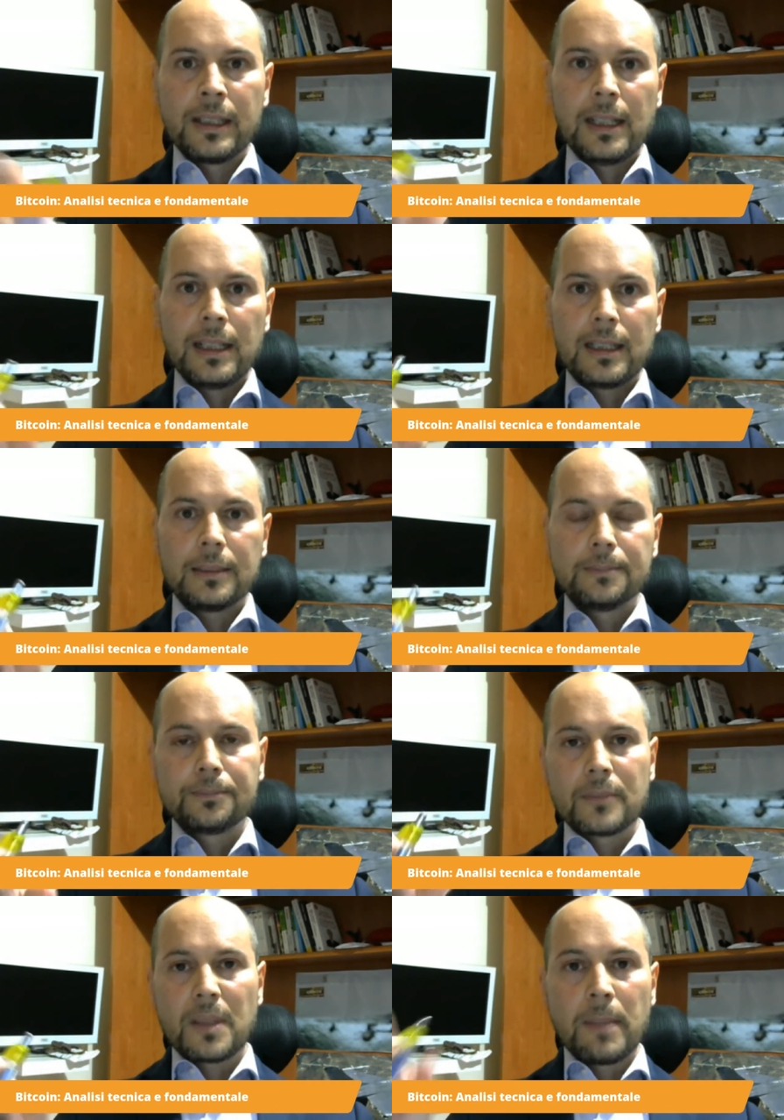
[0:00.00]
il
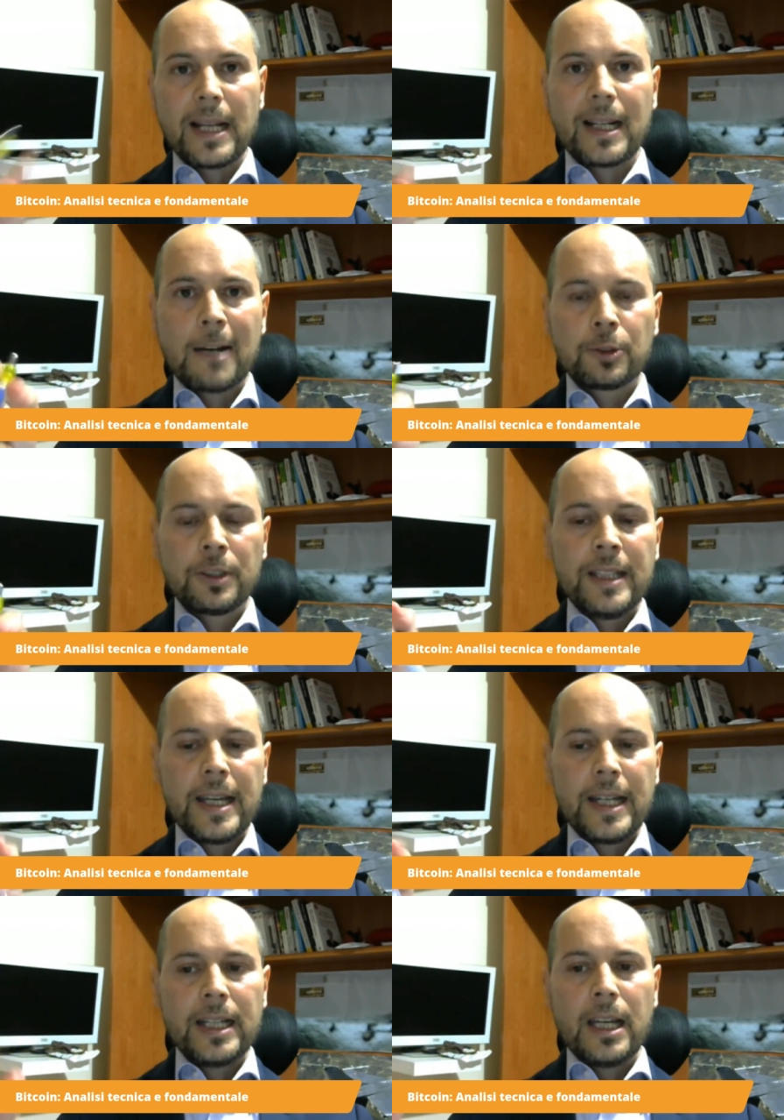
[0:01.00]
um, breakout di
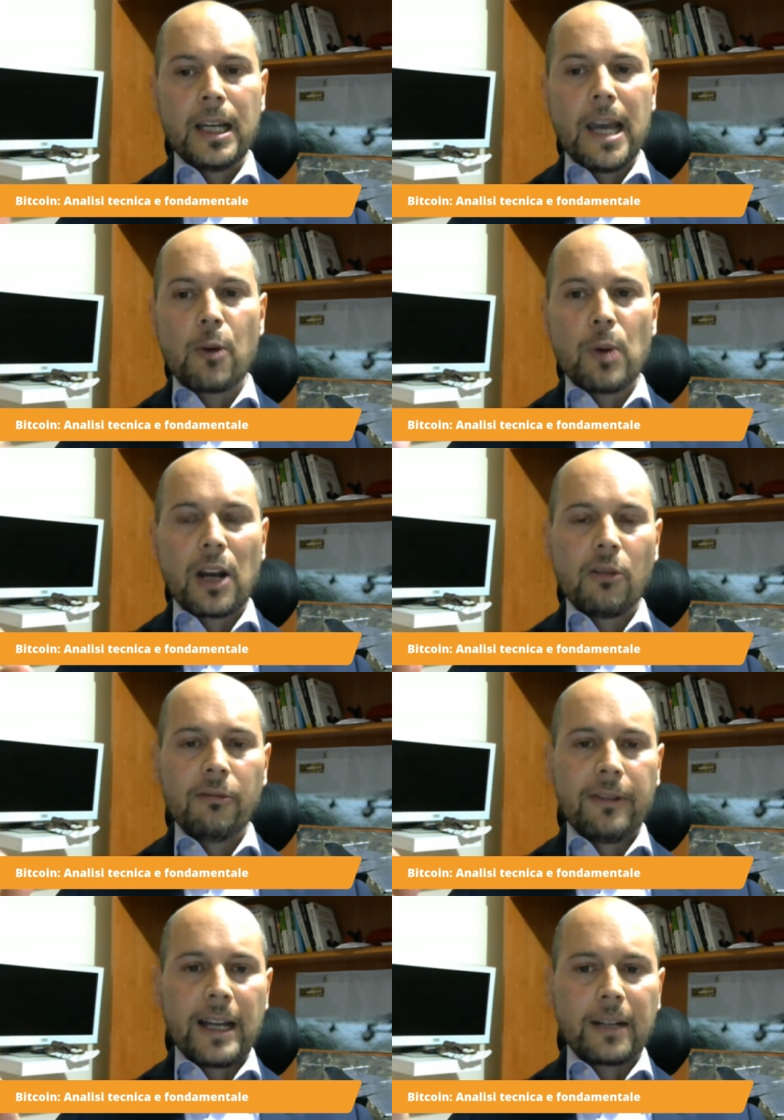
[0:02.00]
ieri è una
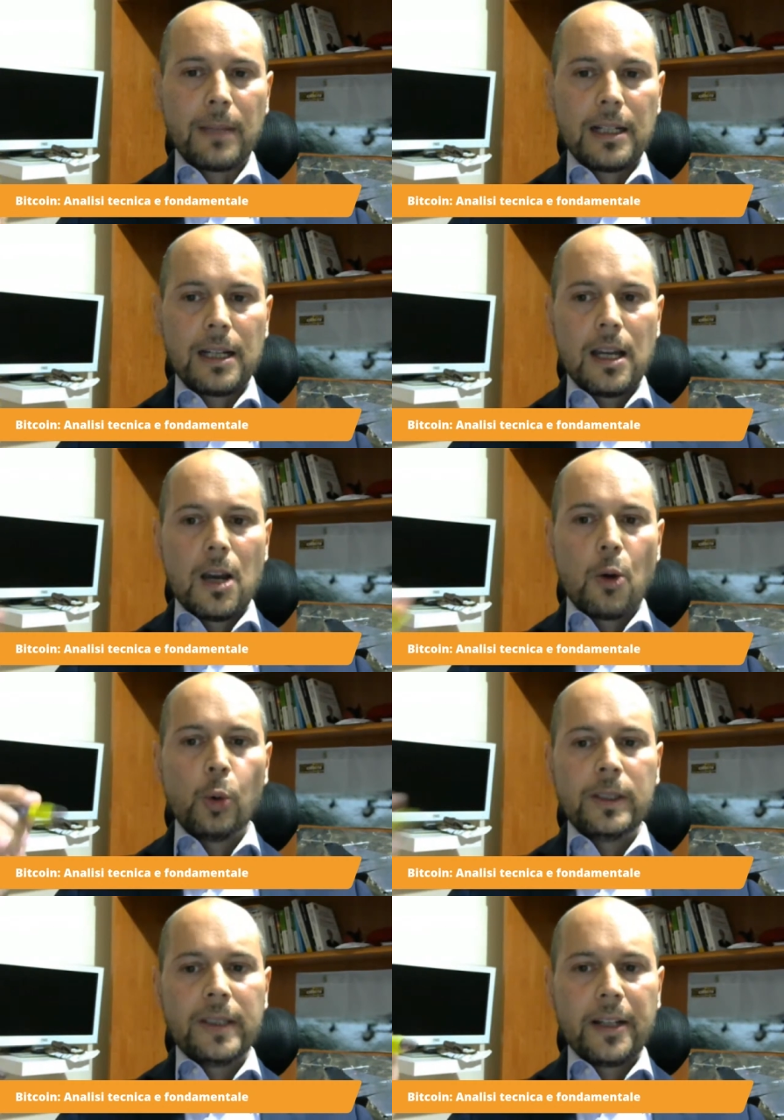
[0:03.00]
conferma
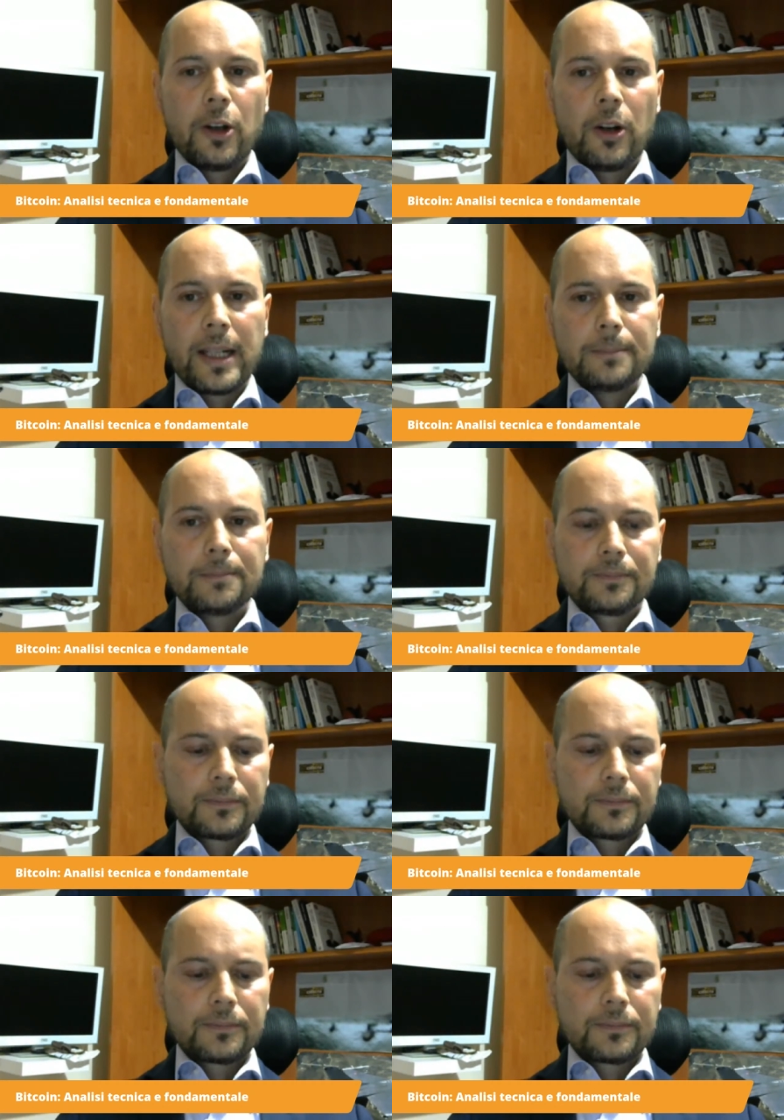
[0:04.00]
ulteriore